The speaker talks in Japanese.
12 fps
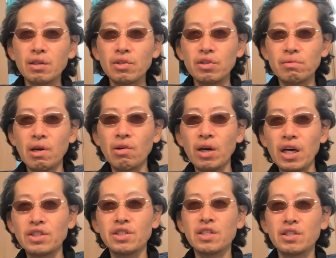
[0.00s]
車を
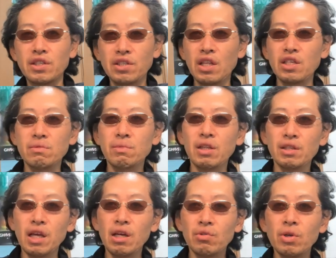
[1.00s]
発進させてしまっ
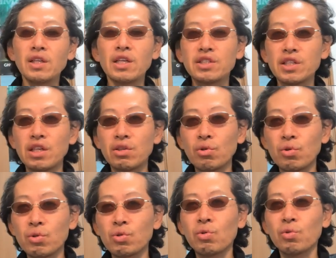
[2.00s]
たと話していると
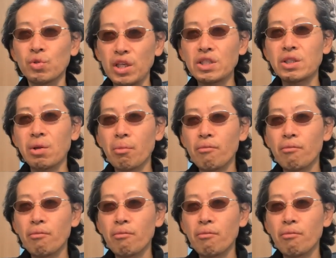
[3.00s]
いうことです。